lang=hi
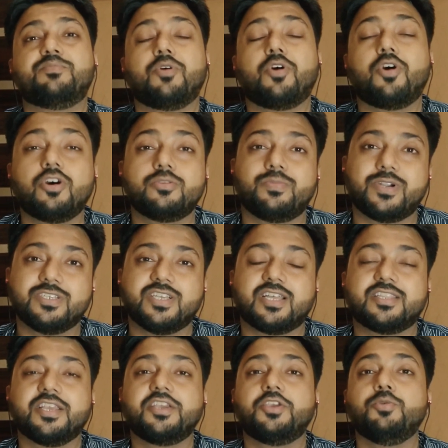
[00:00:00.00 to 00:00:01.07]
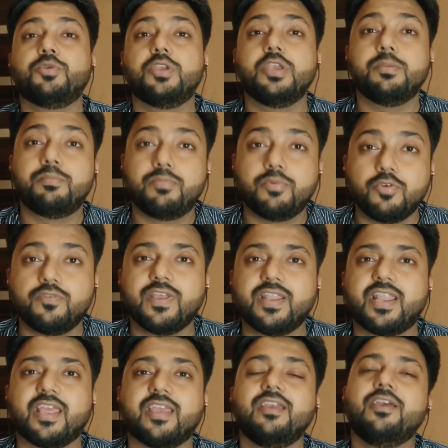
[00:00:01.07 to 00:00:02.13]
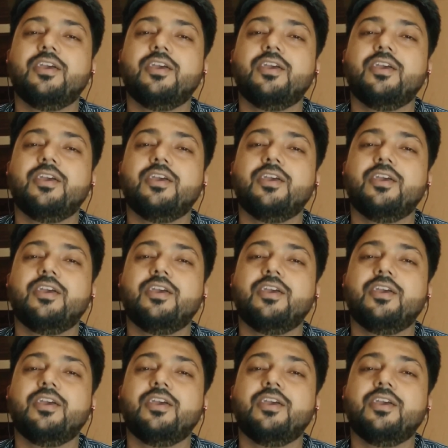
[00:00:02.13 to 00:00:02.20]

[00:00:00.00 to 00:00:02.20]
बहुत बढ़ जाते हैं क्योंकि ये प्रूवन है